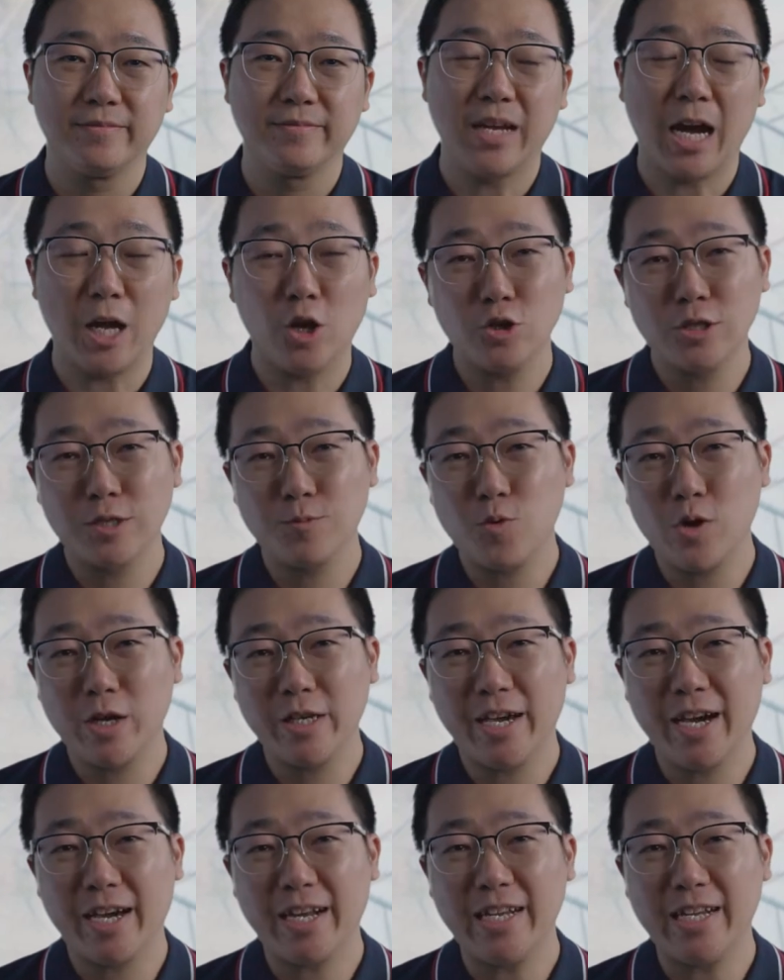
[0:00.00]
Halo
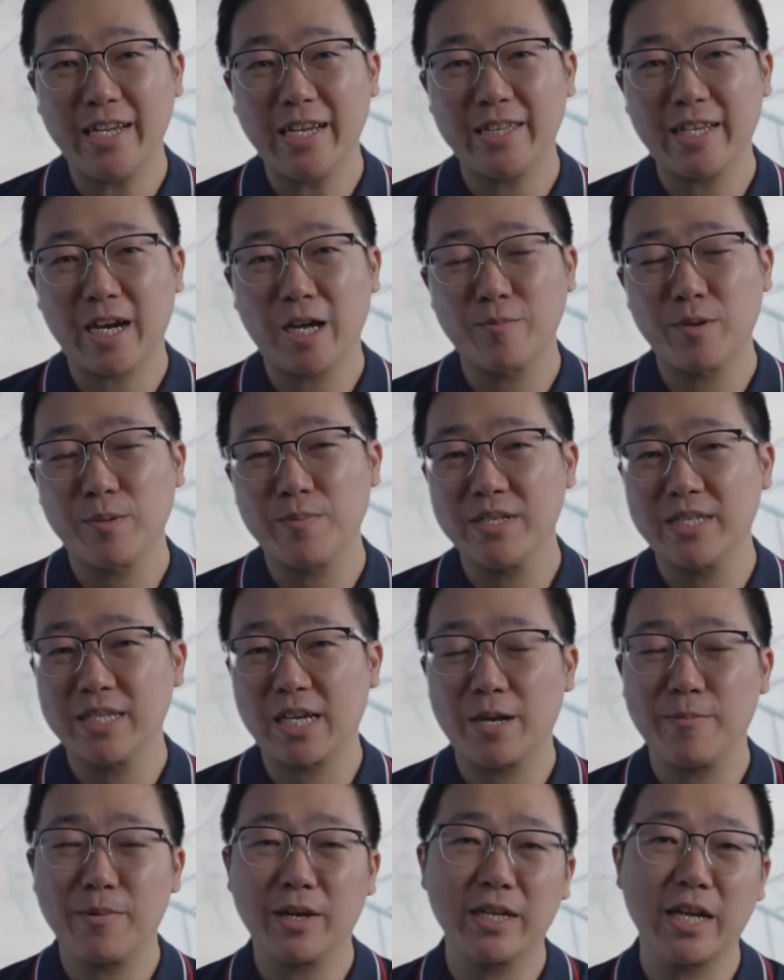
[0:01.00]
semuanya, hari ini kita akan
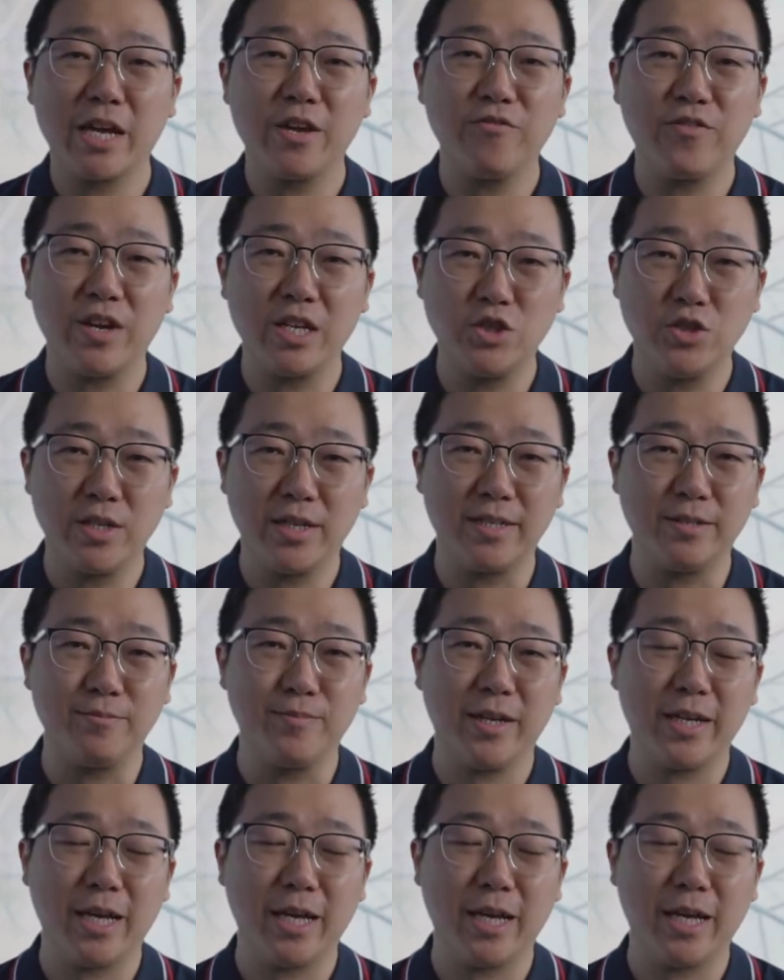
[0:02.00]
berbicara mengenai fashion,